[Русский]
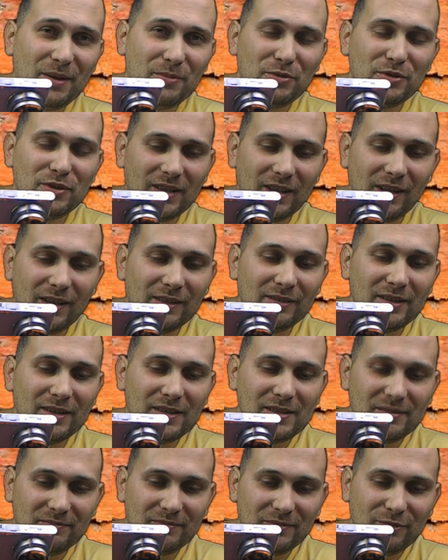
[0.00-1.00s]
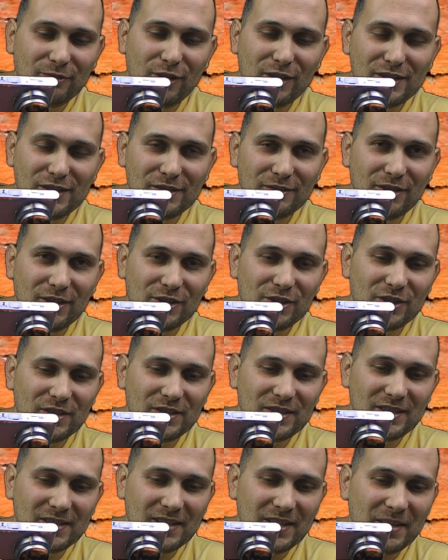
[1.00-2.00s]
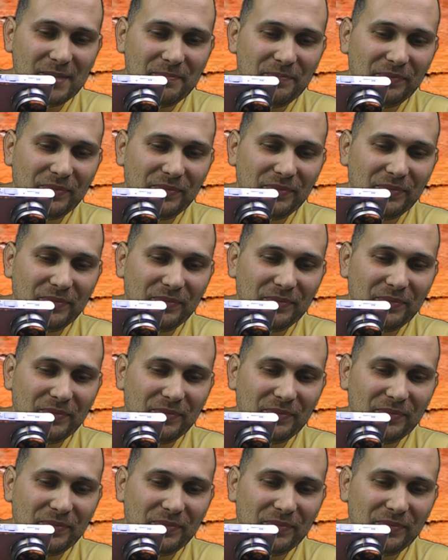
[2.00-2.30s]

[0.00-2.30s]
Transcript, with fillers: будет радовать вас и ваших детей.